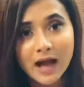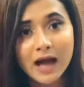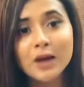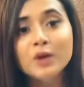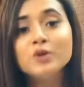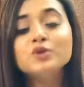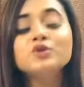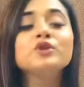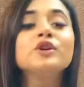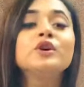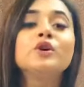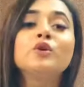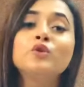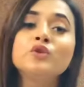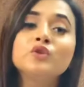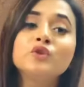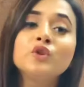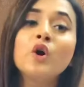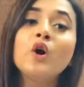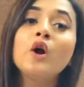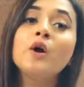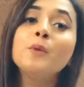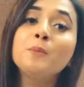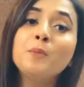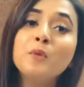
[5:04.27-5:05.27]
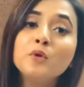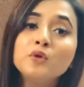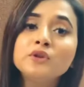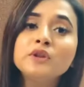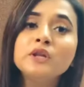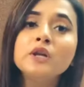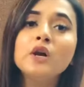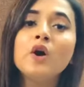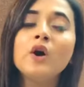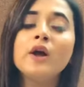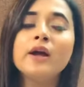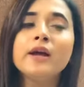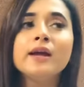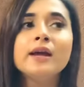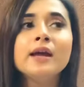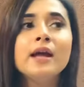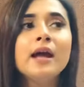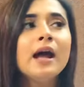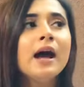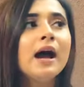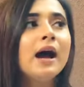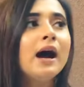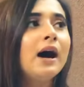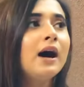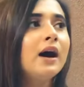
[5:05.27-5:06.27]
আলোচনা করতে হয় পড়তে হয়
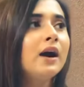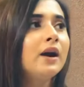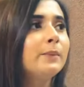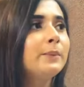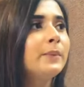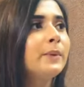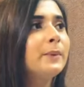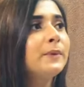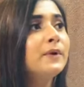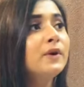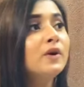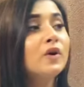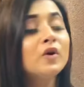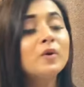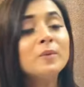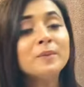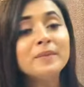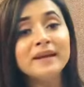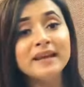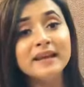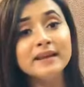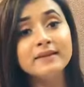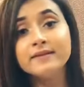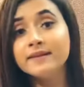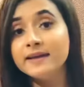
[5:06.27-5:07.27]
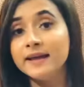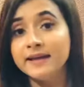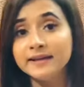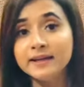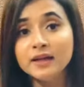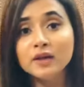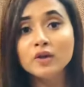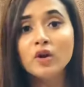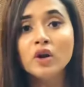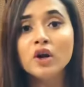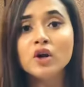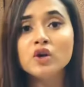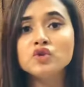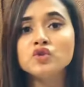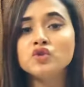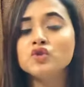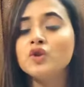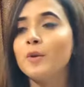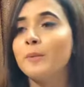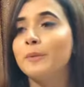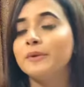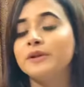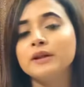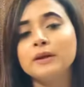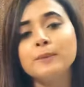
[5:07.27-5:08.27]
আর বিভিন্ন রকম কেস হ্যান্ডেল করার জন্য
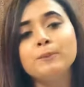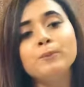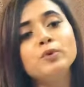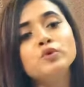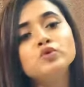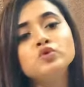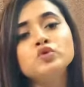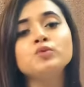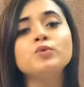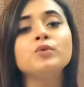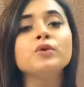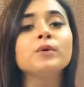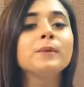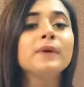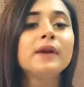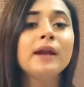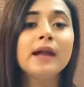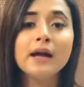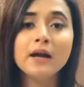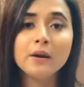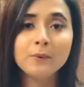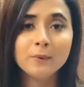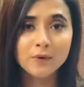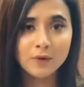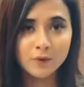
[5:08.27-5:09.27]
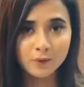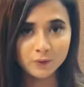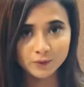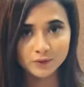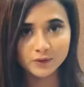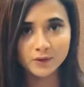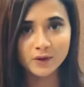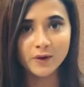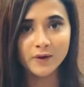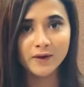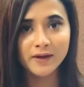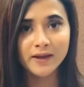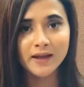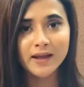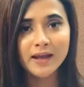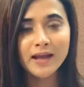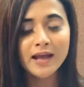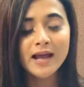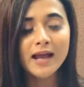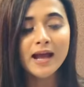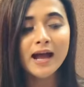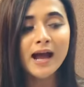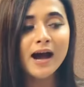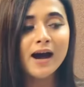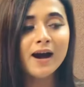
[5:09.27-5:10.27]
আমাদেরকে প্রচুর পরিমাণে লেখাপড়া করতে হয়
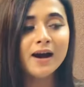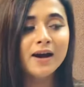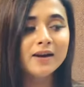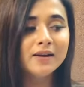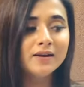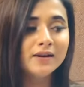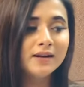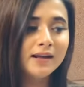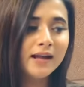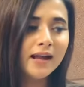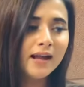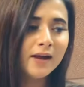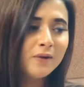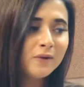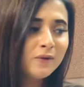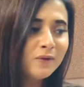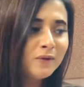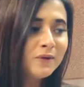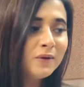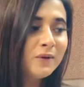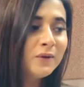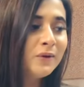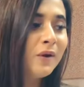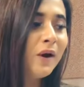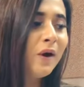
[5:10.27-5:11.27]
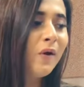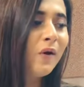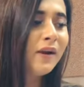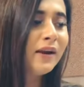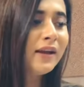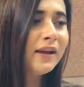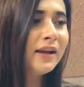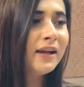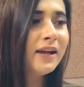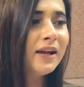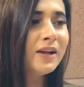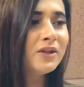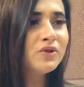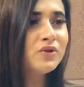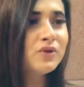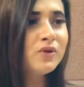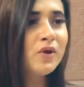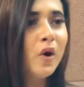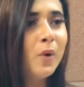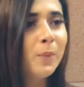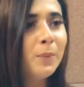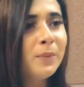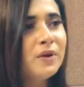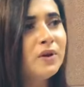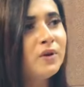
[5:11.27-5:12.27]
আর এখন অনেকের
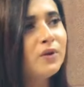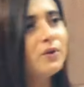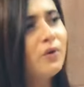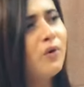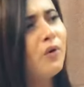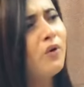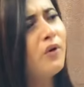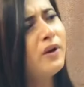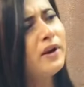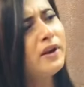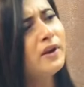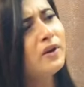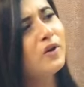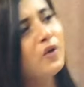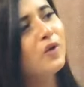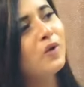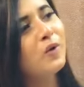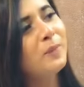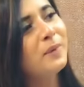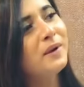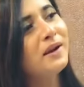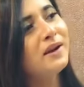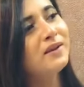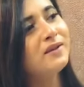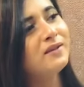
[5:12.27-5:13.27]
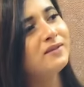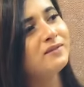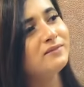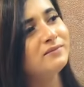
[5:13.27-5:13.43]
আসলে অপিনিয়ন অনেক রকমের